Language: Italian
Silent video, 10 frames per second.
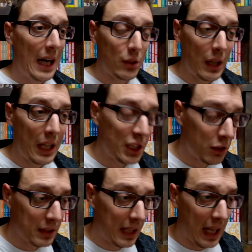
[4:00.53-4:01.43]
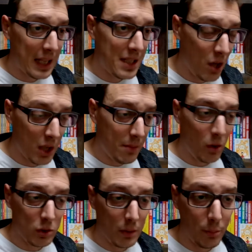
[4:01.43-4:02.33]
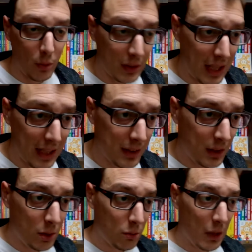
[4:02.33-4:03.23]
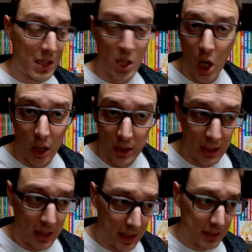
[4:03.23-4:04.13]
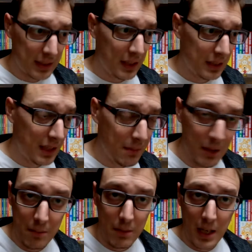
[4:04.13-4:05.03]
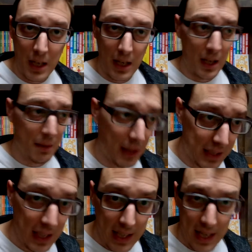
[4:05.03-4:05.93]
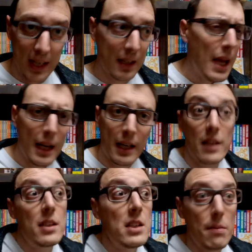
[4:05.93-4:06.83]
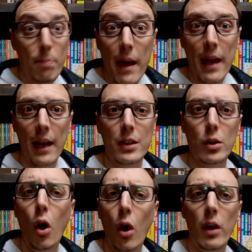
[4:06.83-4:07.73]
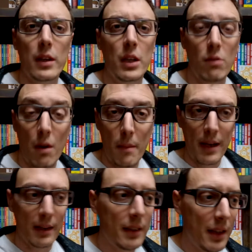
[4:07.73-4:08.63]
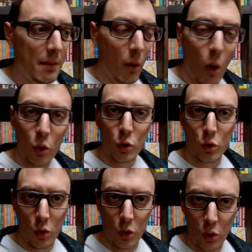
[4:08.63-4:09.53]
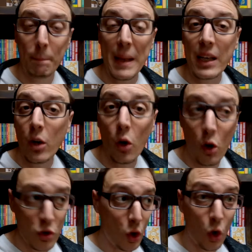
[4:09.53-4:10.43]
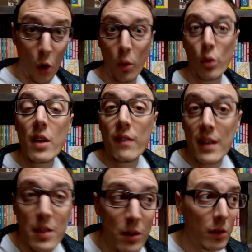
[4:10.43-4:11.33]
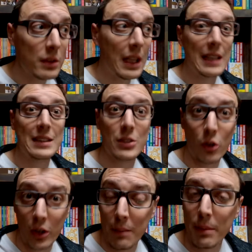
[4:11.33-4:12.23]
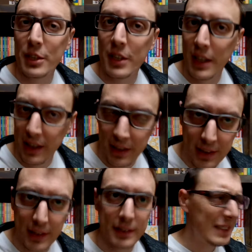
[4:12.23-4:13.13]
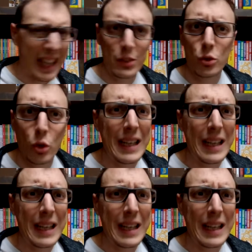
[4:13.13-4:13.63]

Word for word: hanno rilasciato dichiarazioni molto importanti sulla sorte del temibile Macchia Nera e che si spera torni nuovamente molto pericoloso come lo si è visto nella storia precedente, tanto